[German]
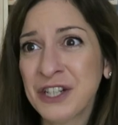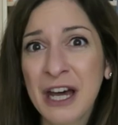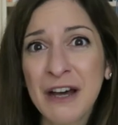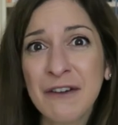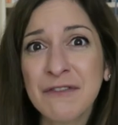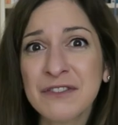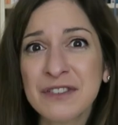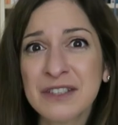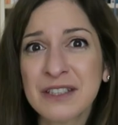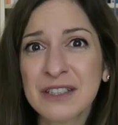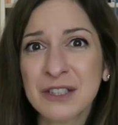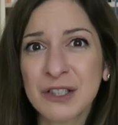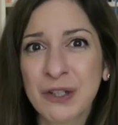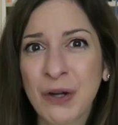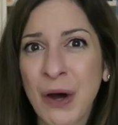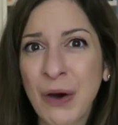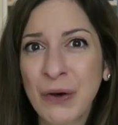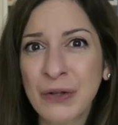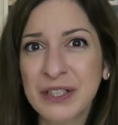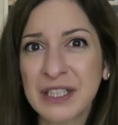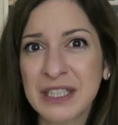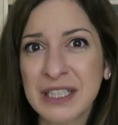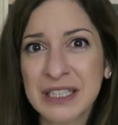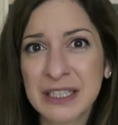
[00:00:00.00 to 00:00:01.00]
schafft
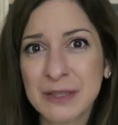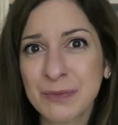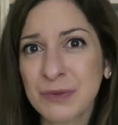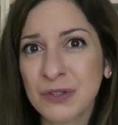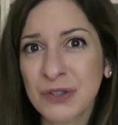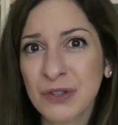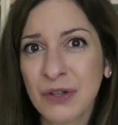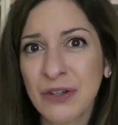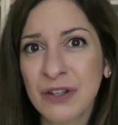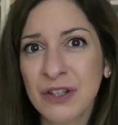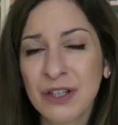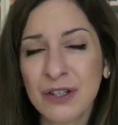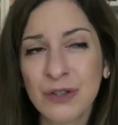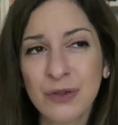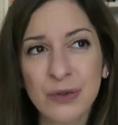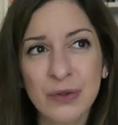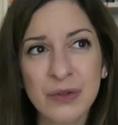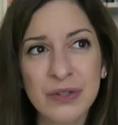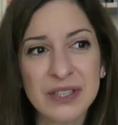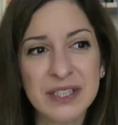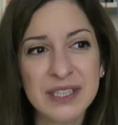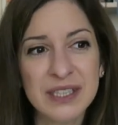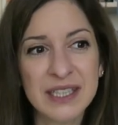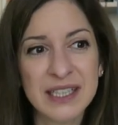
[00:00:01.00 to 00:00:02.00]
Stroud insbesondere
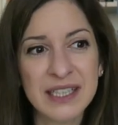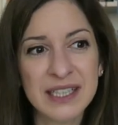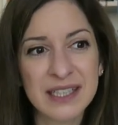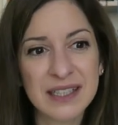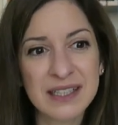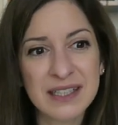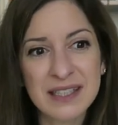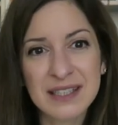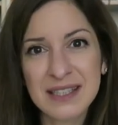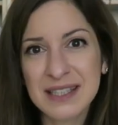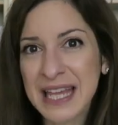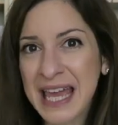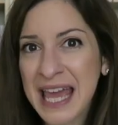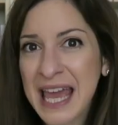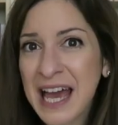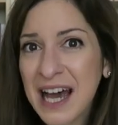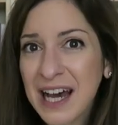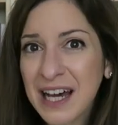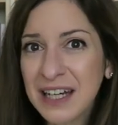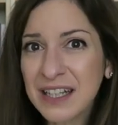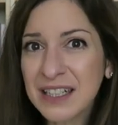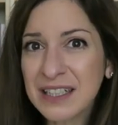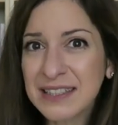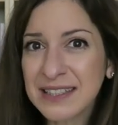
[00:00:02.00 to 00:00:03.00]
durch ihre sehr,
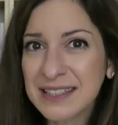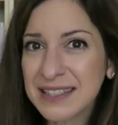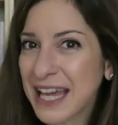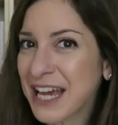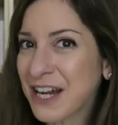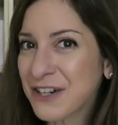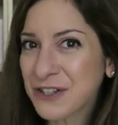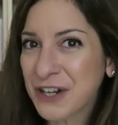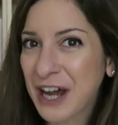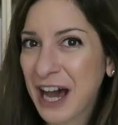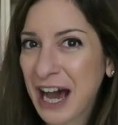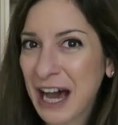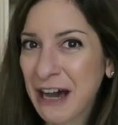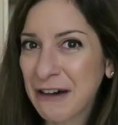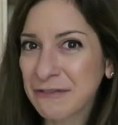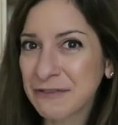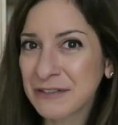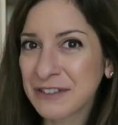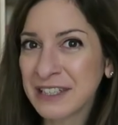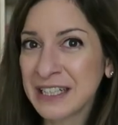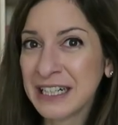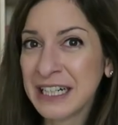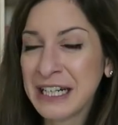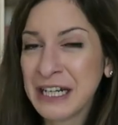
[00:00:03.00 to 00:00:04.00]
sehr
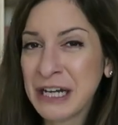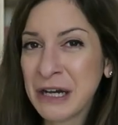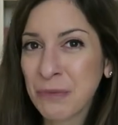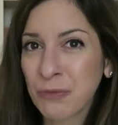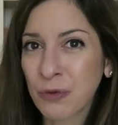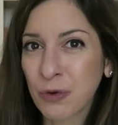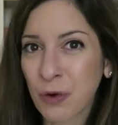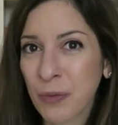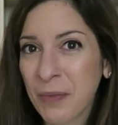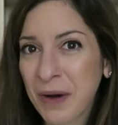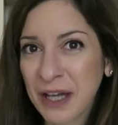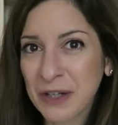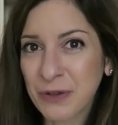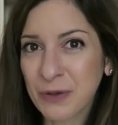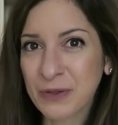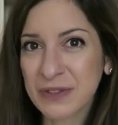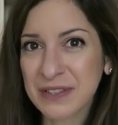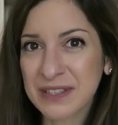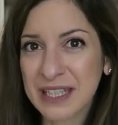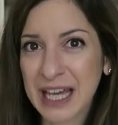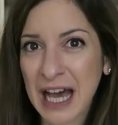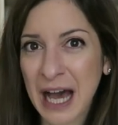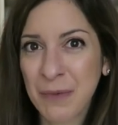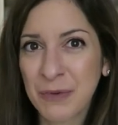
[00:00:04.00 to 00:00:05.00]
scharfe
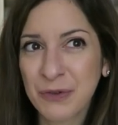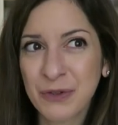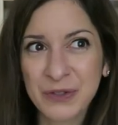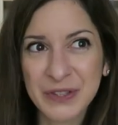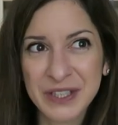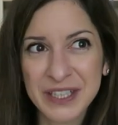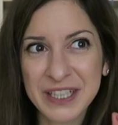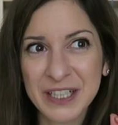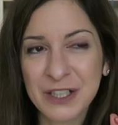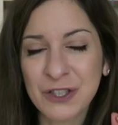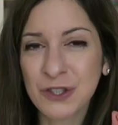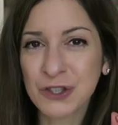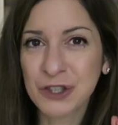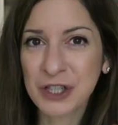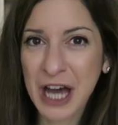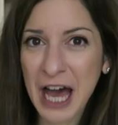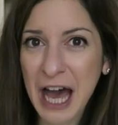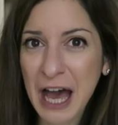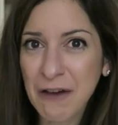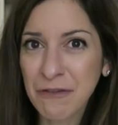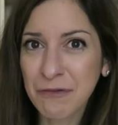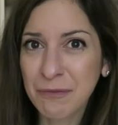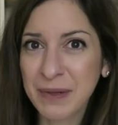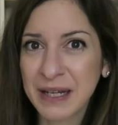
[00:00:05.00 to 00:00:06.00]
Beobachtungsgabe, durch ihren
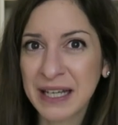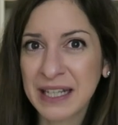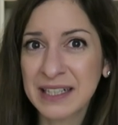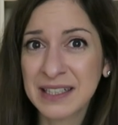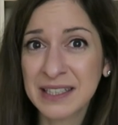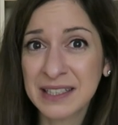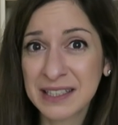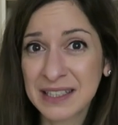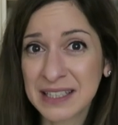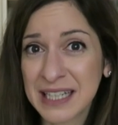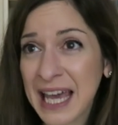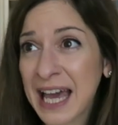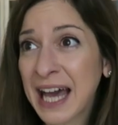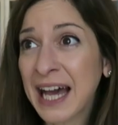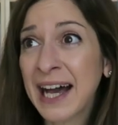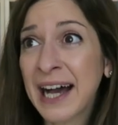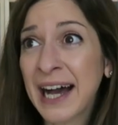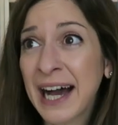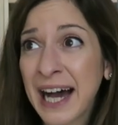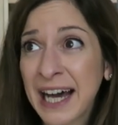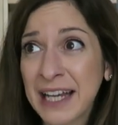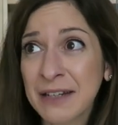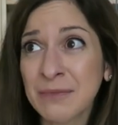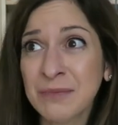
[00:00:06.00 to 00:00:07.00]
Scharfblick.
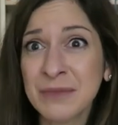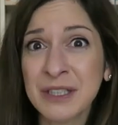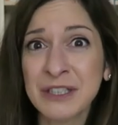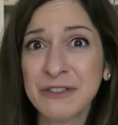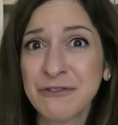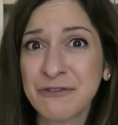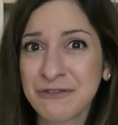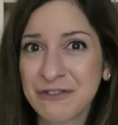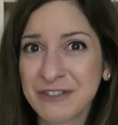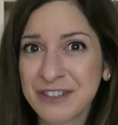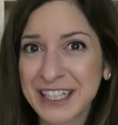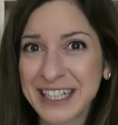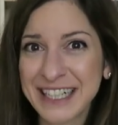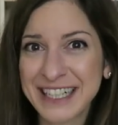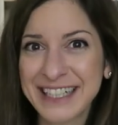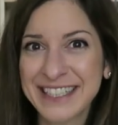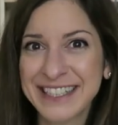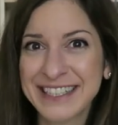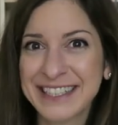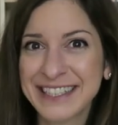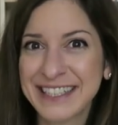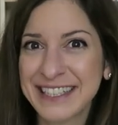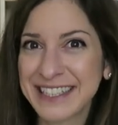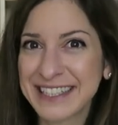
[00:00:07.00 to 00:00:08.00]
Der hat mich
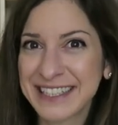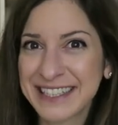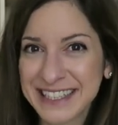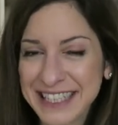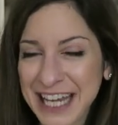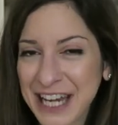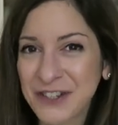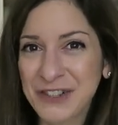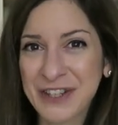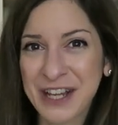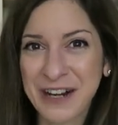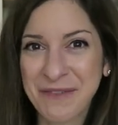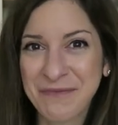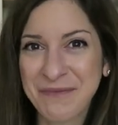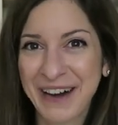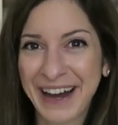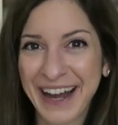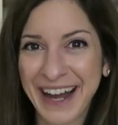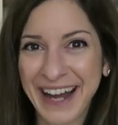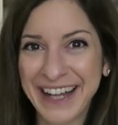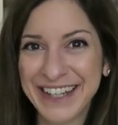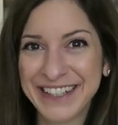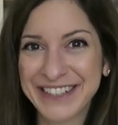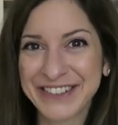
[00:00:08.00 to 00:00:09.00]
wirklich sehr stark
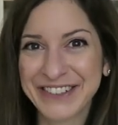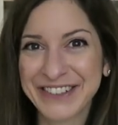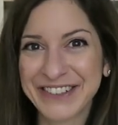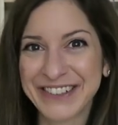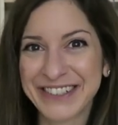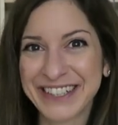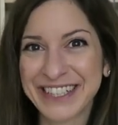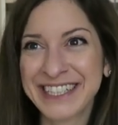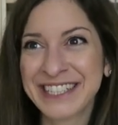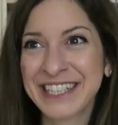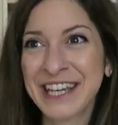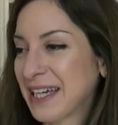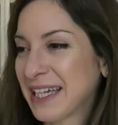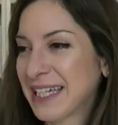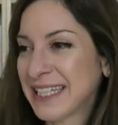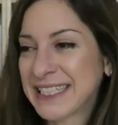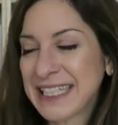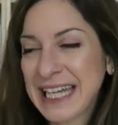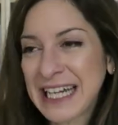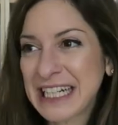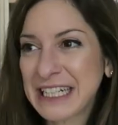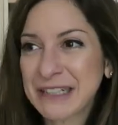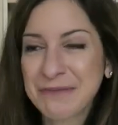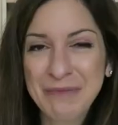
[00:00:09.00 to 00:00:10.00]
beeindruckt. Ich
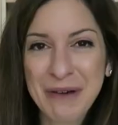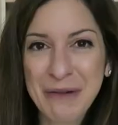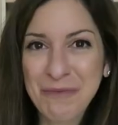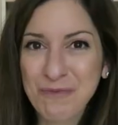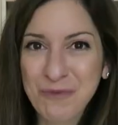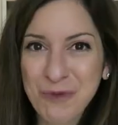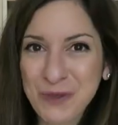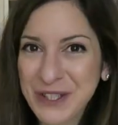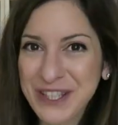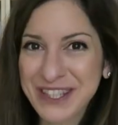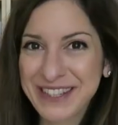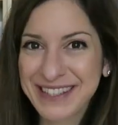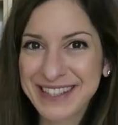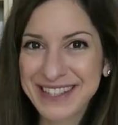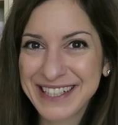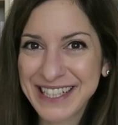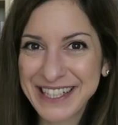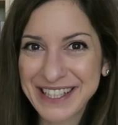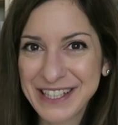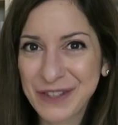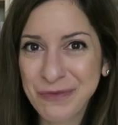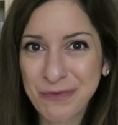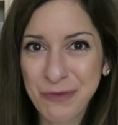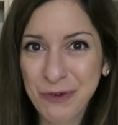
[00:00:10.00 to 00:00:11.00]
denke, man muss
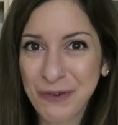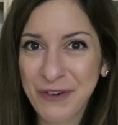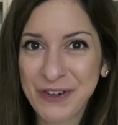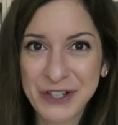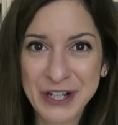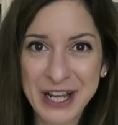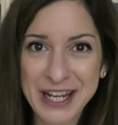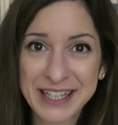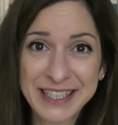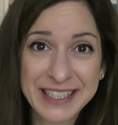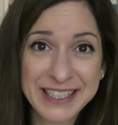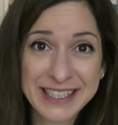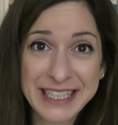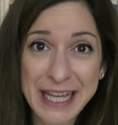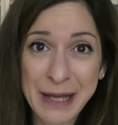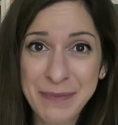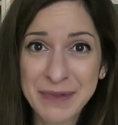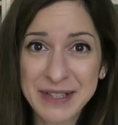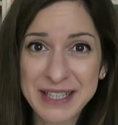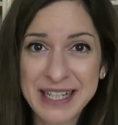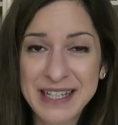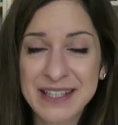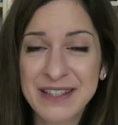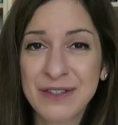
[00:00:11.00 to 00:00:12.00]
dieses Buch wahrscheinlich
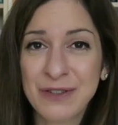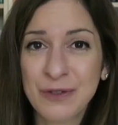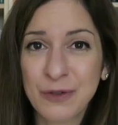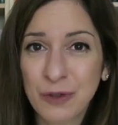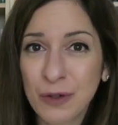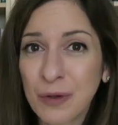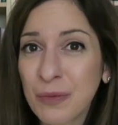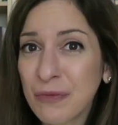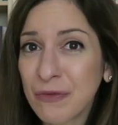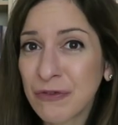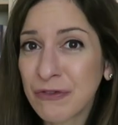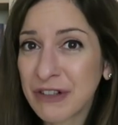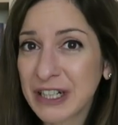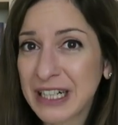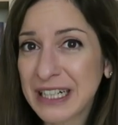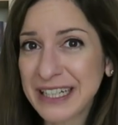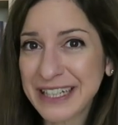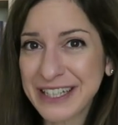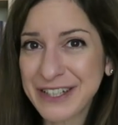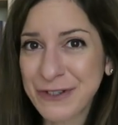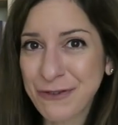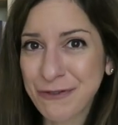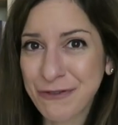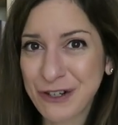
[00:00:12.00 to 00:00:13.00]
selbst lesen, um
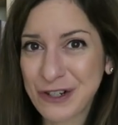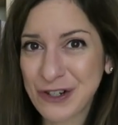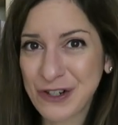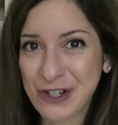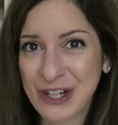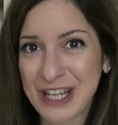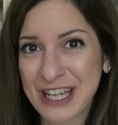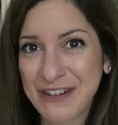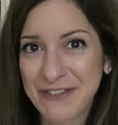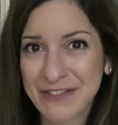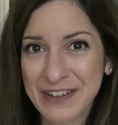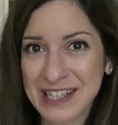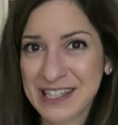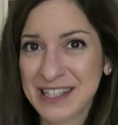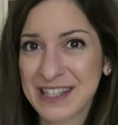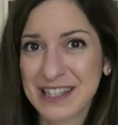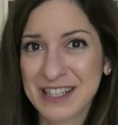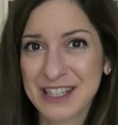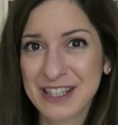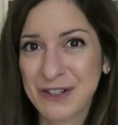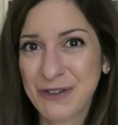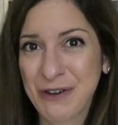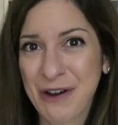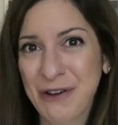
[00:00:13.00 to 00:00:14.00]
wirklich zu verstehen, was
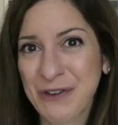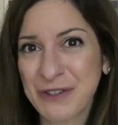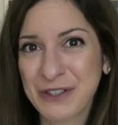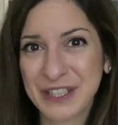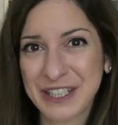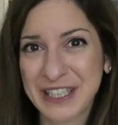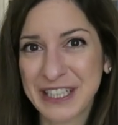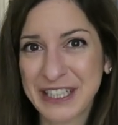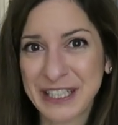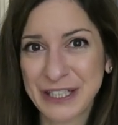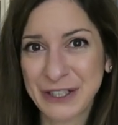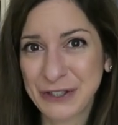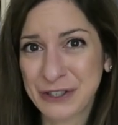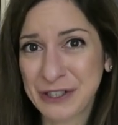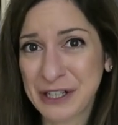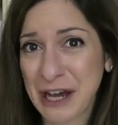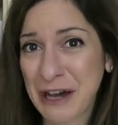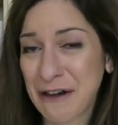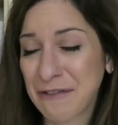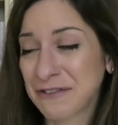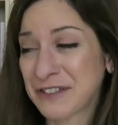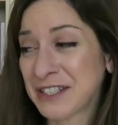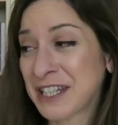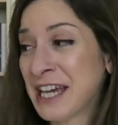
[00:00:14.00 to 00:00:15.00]
Stroud hier
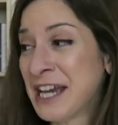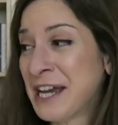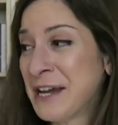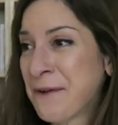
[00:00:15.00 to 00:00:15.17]
schafft.